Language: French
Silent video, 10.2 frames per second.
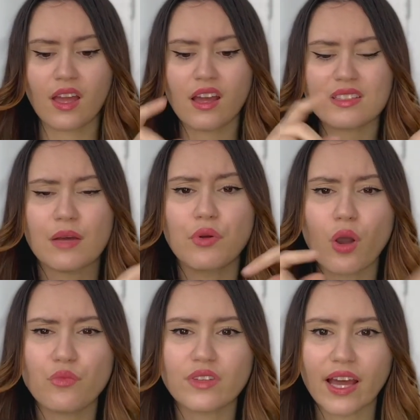C'est un peu
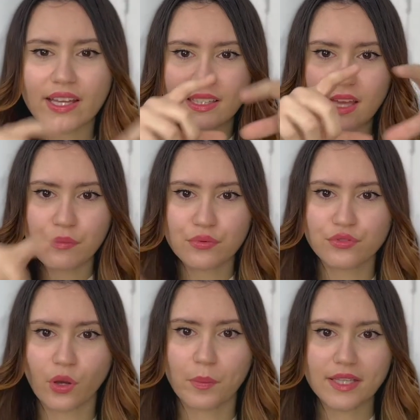comme une araignée à
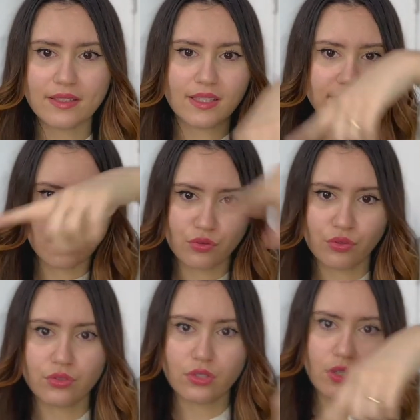plusieurs pattes et ça tourne.